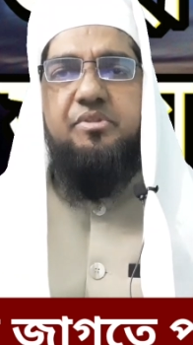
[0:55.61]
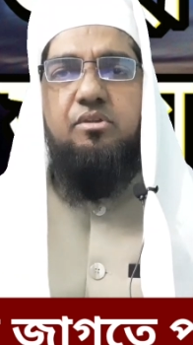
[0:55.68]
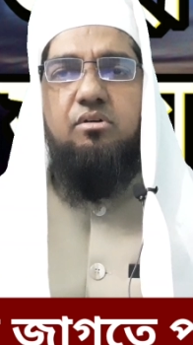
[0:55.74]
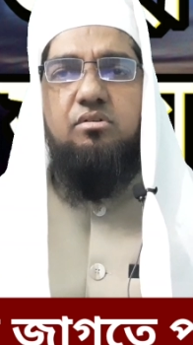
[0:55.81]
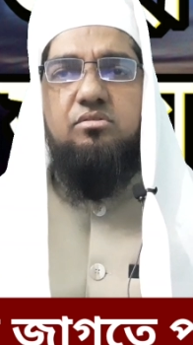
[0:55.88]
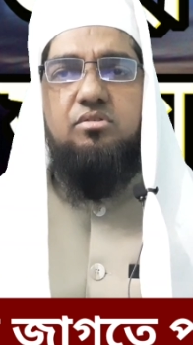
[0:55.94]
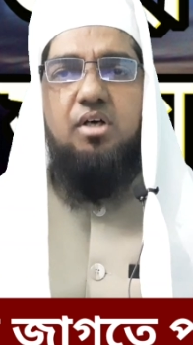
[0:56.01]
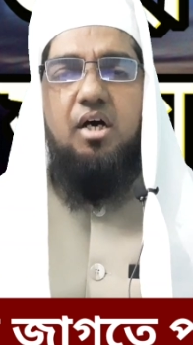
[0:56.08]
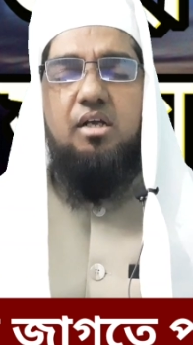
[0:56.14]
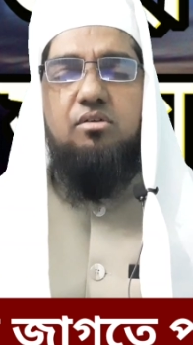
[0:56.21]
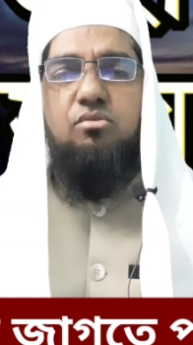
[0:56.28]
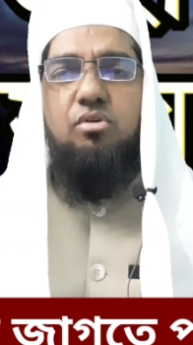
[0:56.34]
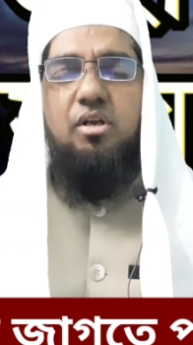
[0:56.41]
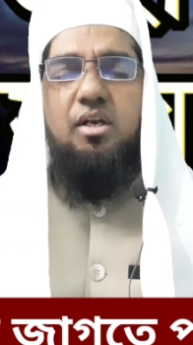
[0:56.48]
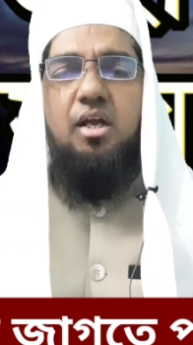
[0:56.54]
তখন তো আর
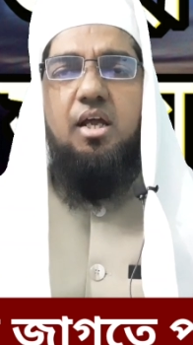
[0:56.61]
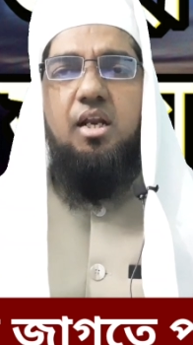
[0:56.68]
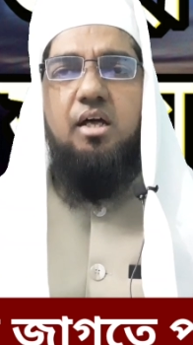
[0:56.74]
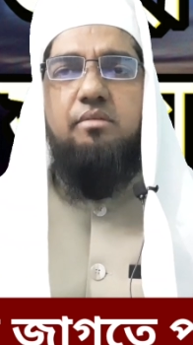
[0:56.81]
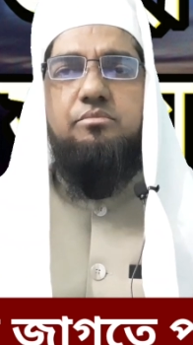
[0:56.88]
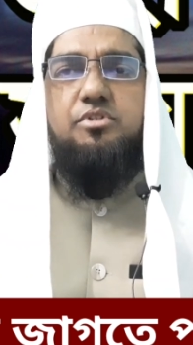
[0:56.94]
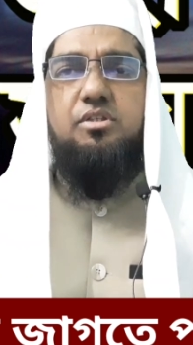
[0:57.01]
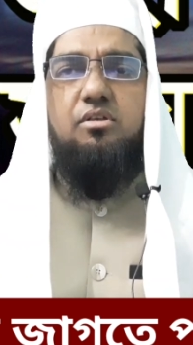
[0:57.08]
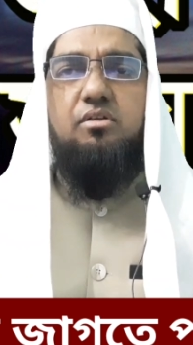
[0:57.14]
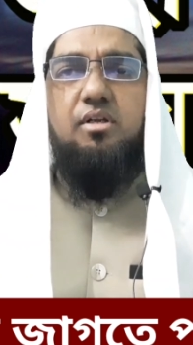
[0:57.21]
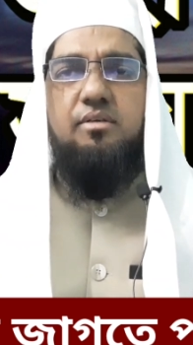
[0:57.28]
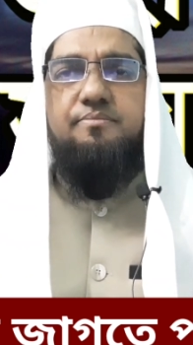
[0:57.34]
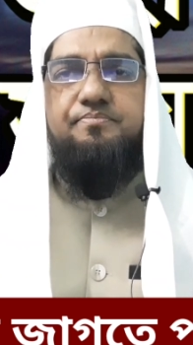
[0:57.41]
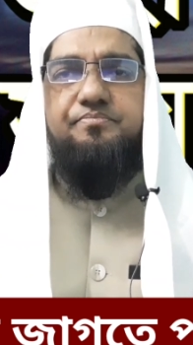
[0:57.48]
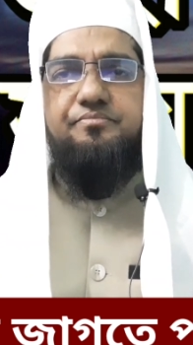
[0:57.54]
ঘড়ির অ্যালার্ম ছিল না